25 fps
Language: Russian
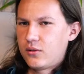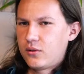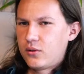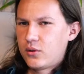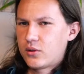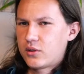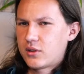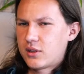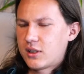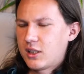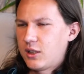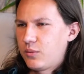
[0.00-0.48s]

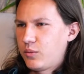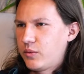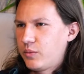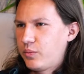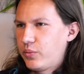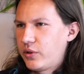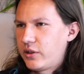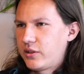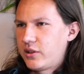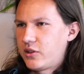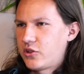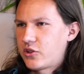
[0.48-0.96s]
Но с такими
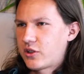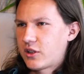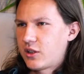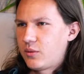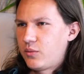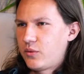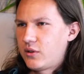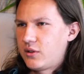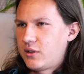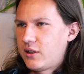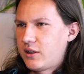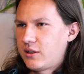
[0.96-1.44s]

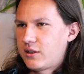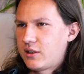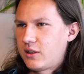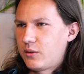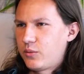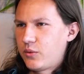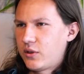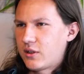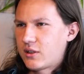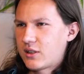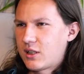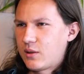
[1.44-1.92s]
политическими
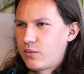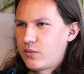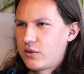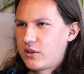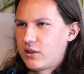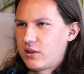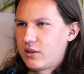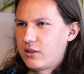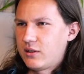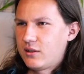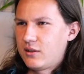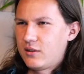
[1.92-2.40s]
деятелями, на самом
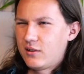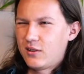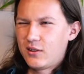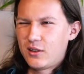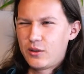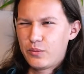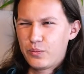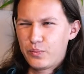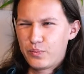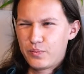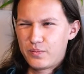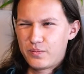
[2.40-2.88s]
деле,
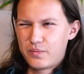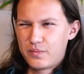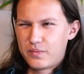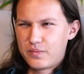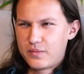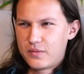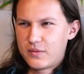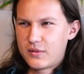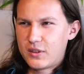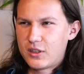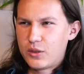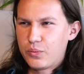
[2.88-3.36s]
не,
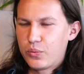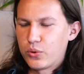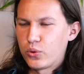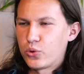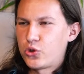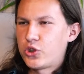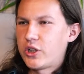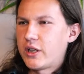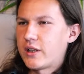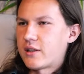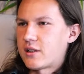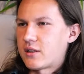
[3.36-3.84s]
не
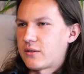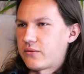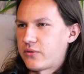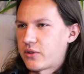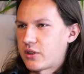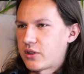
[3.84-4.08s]
получается